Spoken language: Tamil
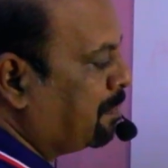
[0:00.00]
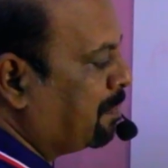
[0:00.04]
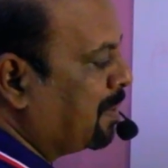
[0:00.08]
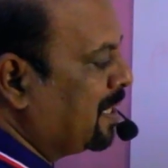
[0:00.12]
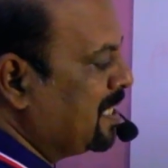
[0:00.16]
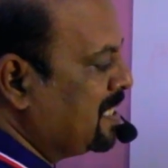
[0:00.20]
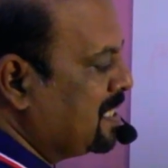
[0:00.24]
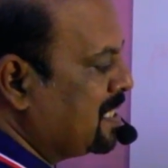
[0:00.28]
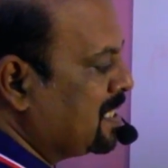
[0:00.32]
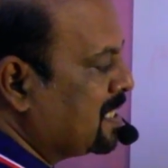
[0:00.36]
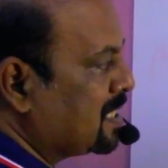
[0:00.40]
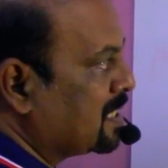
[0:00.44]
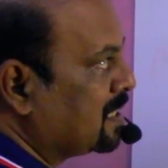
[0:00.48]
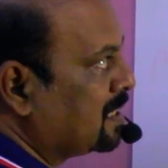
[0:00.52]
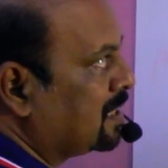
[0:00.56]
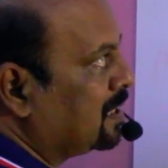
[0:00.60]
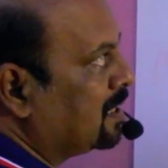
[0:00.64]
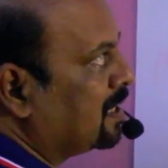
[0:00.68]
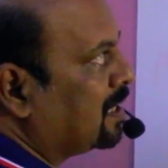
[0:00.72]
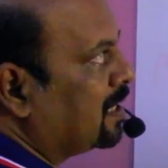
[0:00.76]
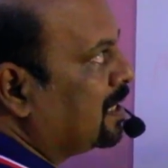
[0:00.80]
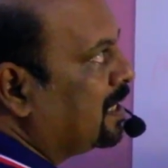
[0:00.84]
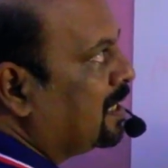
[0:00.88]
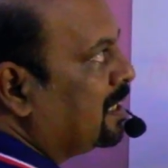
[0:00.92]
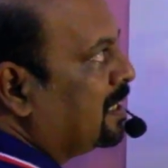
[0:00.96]
ப்ளஸ்
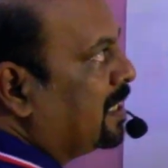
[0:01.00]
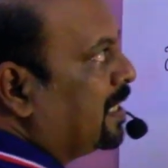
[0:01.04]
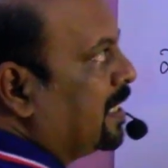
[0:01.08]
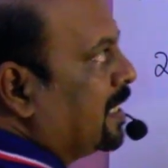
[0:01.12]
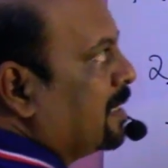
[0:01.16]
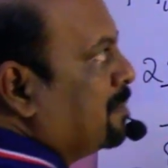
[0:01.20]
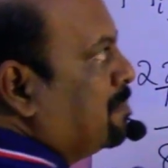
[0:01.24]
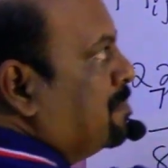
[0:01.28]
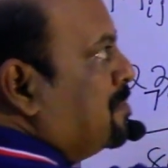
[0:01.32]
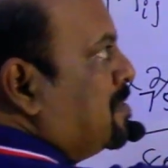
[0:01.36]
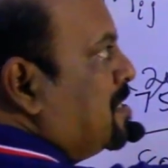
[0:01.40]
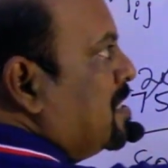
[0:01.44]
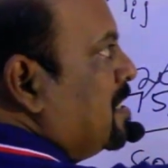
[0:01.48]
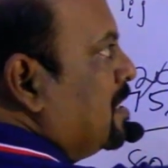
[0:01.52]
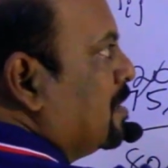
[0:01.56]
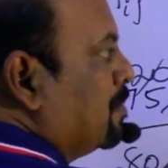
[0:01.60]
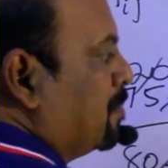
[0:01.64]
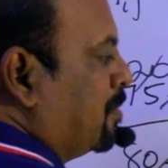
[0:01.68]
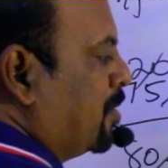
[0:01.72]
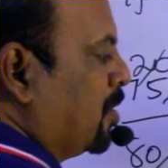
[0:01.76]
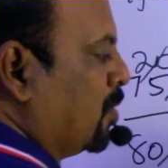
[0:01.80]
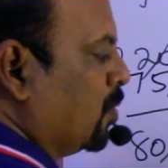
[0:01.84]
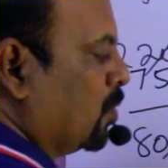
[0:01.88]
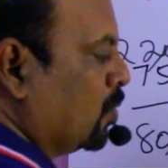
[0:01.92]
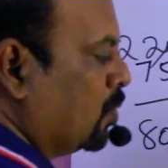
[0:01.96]
இந்த
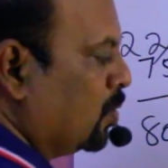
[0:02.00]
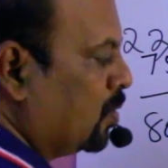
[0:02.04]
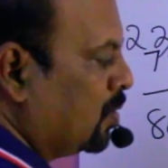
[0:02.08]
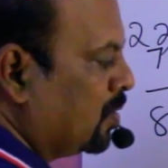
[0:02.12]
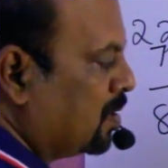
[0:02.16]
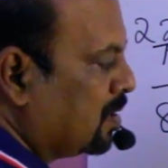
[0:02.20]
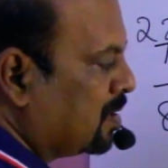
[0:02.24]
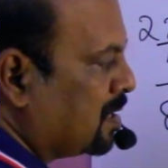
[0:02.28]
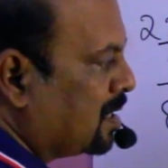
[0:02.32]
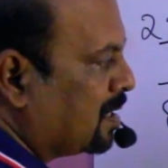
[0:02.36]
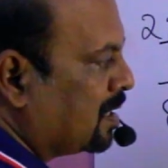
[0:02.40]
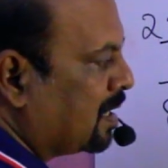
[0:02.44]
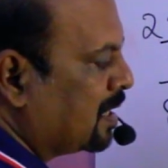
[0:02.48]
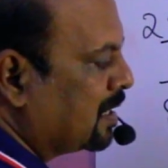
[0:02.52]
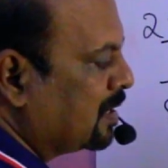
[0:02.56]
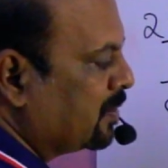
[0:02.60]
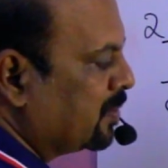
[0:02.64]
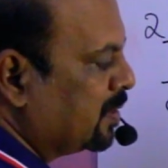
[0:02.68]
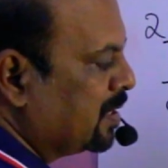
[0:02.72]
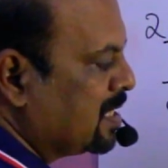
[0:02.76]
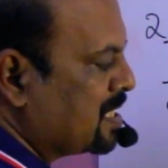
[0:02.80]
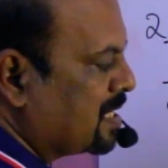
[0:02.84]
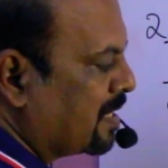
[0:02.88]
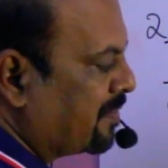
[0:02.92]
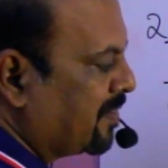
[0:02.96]
எம்ஜிஎம்க்யூ அது
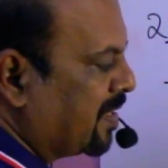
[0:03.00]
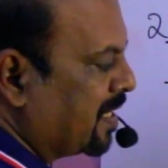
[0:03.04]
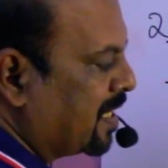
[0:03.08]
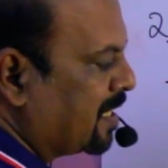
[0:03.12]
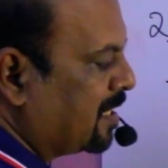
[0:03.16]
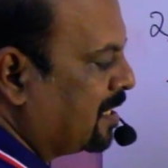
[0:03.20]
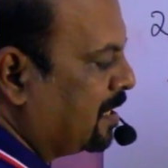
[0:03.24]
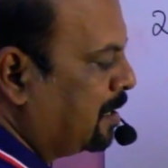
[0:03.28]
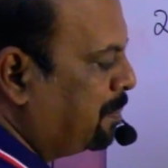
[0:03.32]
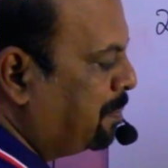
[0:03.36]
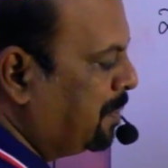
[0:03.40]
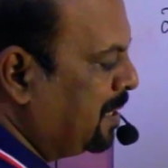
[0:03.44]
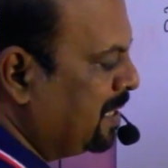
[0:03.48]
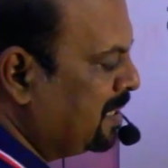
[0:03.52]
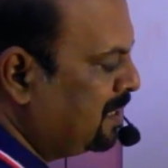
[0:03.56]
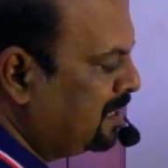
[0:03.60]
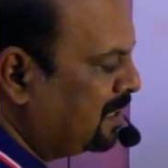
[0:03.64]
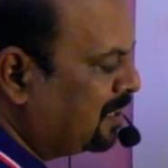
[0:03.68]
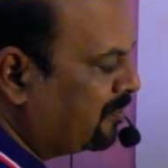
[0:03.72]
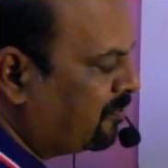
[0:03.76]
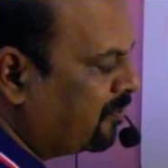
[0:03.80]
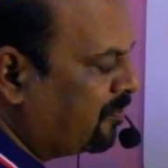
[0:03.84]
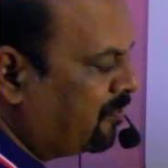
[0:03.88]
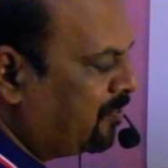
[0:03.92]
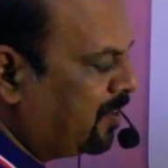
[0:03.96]
வந்து செவன்ட்டி இப்போ
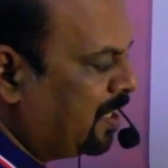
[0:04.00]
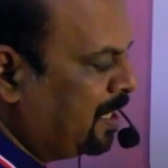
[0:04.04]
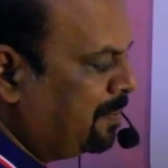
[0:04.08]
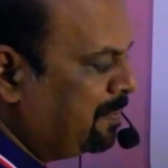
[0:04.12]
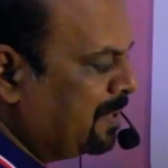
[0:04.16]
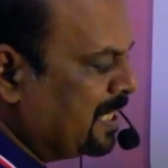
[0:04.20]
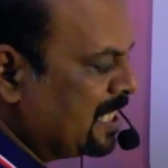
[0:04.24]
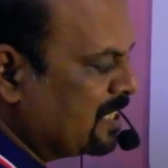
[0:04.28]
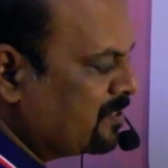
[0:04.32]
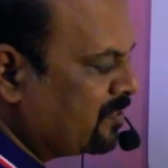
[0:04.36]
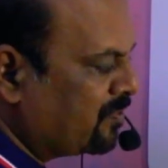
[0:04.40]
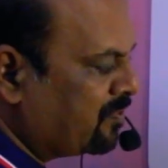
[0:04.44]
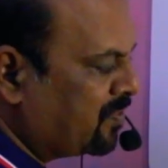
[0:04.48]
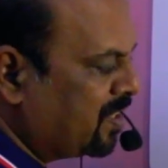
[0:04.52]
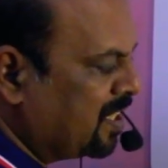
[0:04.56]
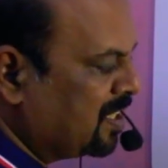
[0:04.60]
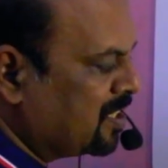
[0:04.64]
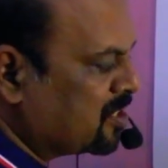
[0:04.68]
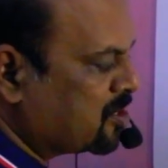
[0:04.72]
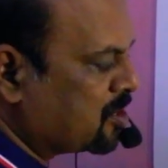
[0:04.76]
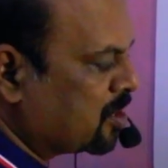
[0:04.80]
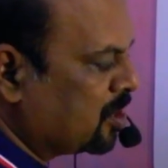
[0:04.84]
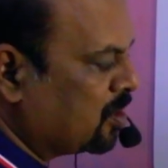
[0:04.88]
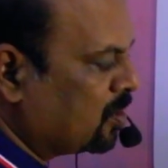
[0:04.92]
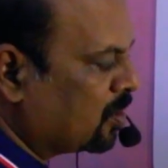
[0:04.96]
இந்த ஃபிஃப்டி மைனஸ் ஃபிஃப்டி
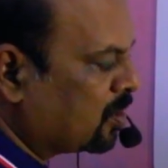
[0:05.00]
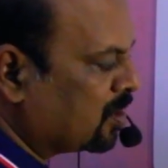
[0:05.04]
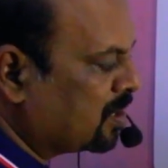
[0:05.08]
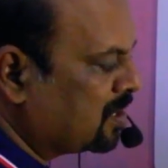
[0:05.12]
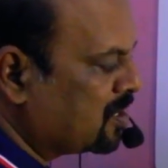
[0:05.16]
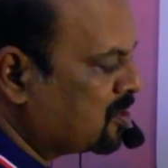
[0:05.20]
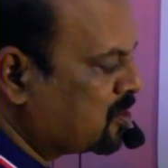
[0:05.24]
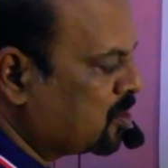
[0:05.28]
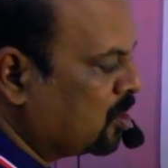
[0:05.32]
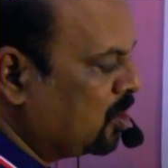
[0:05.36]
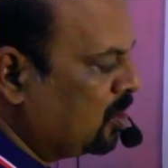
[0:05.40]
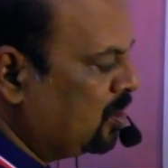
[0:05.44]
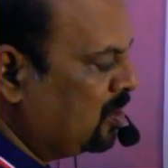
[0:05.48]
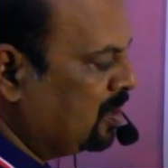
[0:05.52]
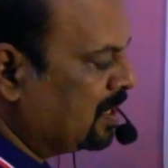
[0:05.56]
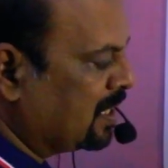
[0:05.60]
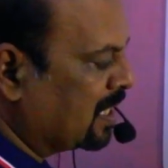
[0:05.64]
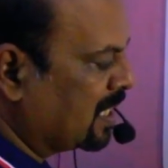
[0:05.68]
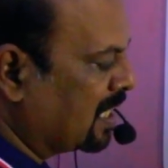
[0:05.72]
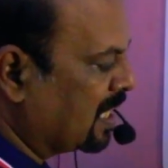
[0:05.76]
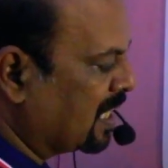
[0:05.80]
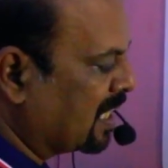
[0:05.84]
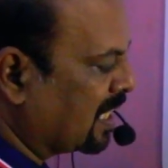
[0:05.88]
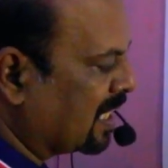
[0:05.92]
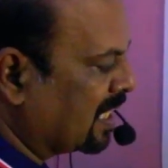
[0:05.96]
இது ஜீரோ இது ஜீரோன்னு
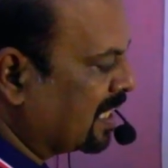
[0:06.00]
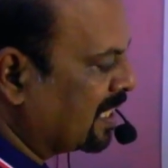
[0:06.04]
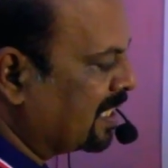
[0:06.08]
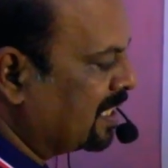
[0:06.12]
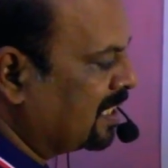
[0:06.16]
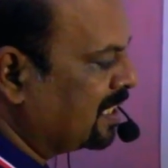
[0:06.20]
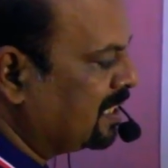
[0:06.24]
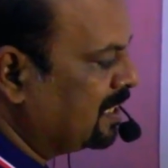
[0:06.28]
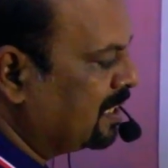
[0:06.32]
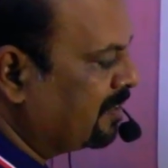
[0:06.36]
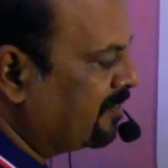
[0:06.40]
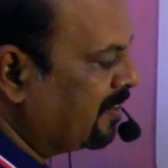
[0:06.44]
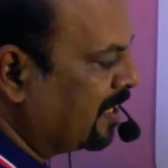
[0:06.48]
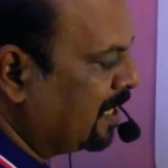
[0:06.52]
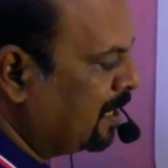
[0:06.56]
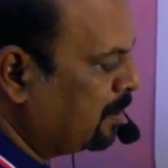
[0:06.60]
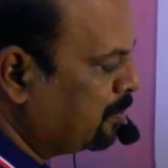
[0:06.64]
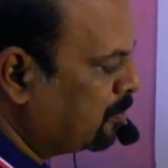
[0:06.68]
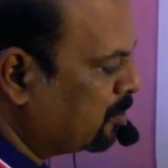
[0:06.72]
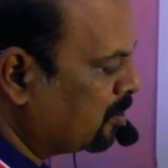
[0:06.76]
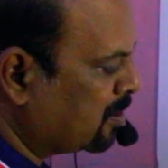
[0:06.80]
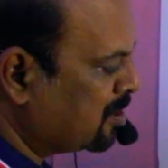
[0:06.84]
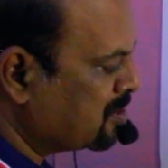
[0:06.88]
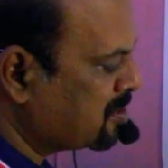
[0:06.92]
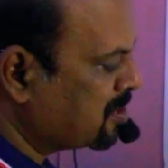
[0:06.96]
ஆகிறனால இந்த வேல்யூ
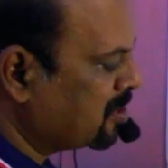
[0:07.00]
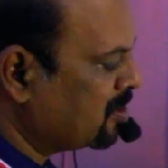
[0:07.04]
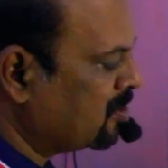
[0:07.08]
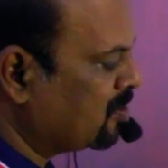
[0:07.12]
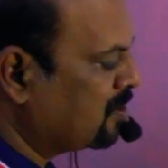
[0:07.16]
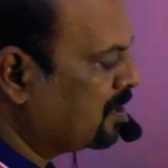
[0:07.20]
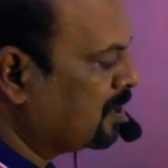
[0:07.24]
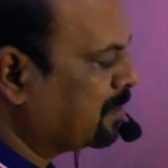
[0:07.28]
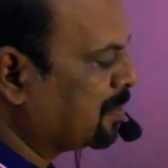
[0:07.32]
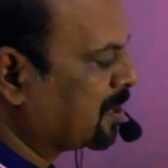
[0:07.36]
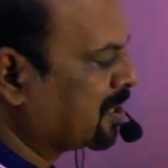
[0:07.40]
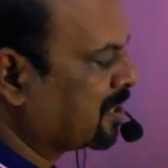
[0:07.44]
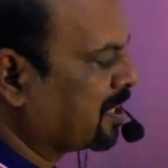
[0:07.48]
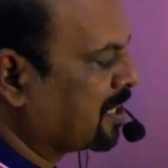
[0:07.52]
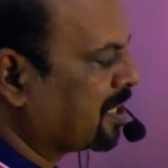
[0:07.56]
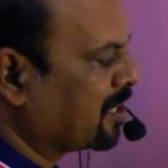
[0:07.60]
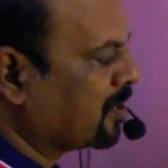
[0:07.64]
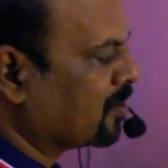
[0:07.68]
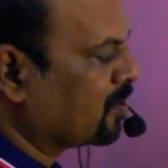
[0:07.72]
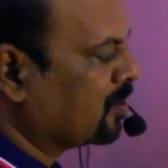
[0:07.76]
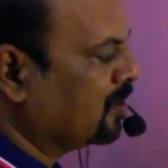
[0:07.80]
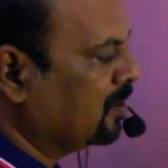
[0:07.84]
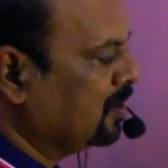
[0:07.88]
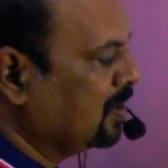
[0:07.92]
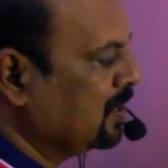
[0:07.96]
முழுக்க ஜீரோன்னு நமக்கு
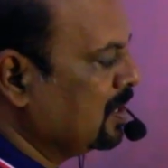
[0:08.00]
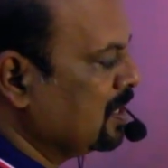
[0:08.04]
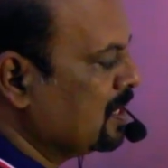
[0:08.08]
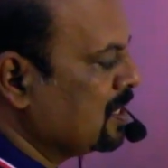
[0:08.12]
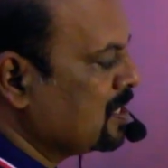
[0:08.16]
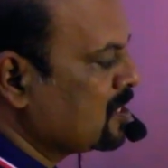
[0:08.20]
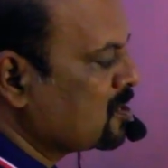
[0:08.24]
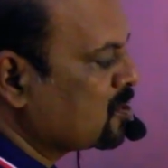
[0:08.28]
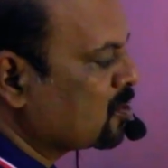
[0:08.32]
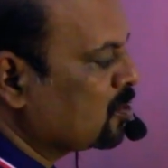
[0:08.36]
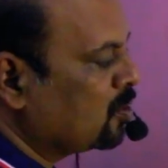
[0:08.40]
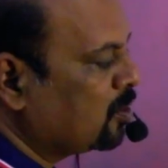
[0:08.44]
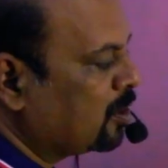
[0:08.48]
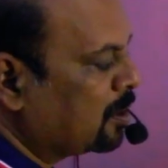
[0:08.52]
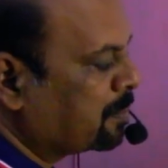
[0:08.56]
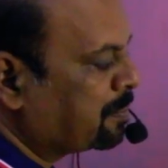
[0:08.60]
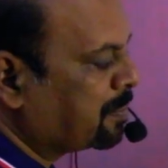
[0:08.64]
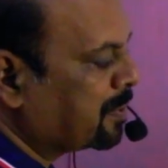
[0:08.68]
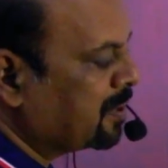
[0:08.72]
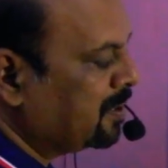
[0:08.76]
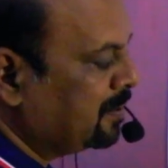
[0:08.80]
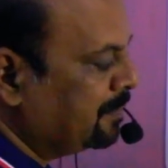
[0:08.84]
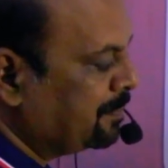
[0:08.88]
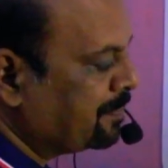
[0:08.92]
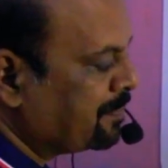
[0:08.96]
தெரியும் ஸோ
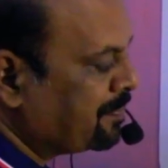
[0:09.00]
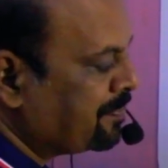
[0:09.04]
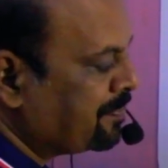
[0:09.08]
அப்போ